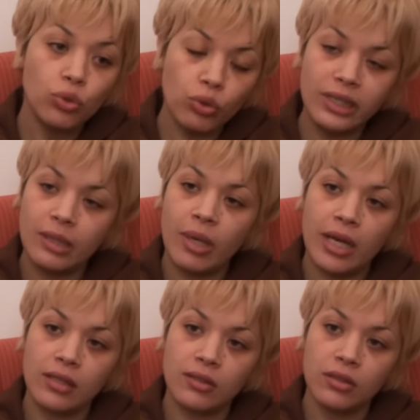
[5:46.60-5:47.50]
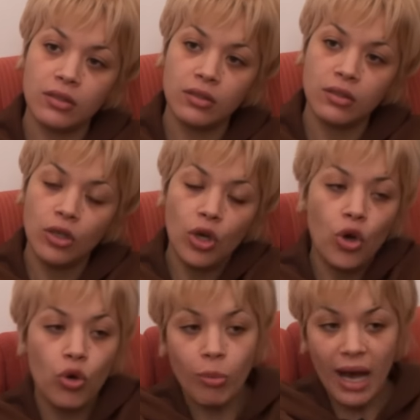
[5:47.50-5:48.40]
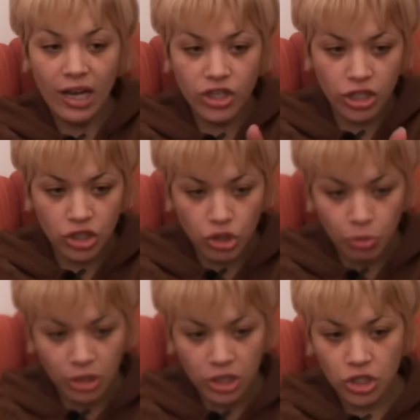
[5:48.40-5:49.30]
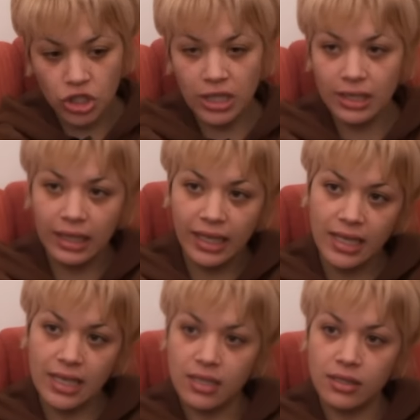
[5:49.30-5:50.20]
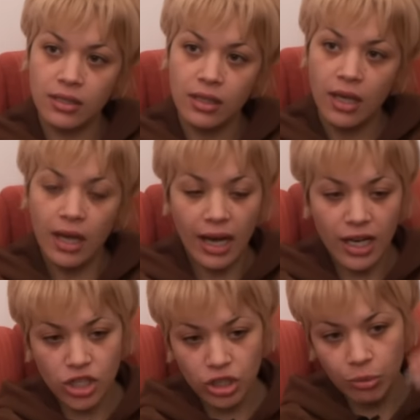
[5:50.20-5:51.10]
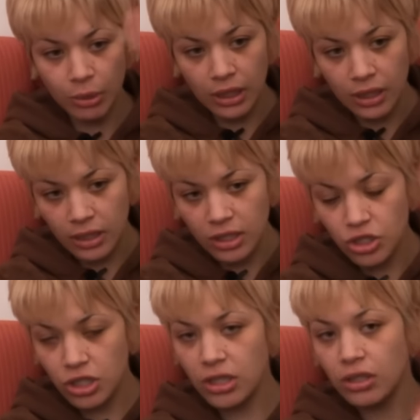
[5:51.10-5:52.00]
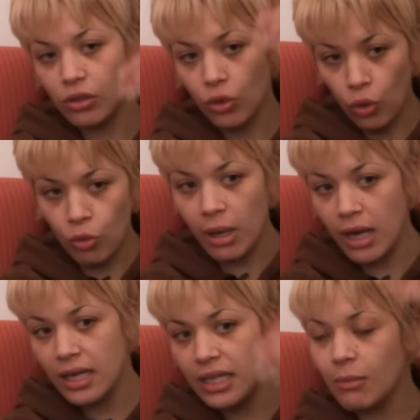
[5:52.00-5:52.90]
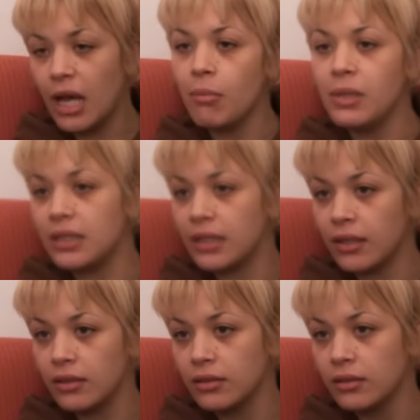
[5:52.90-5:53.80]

طول ديمارات وما خرجتش من شيره الكياس خرجت من شيره الحومه اللي مقابلتنا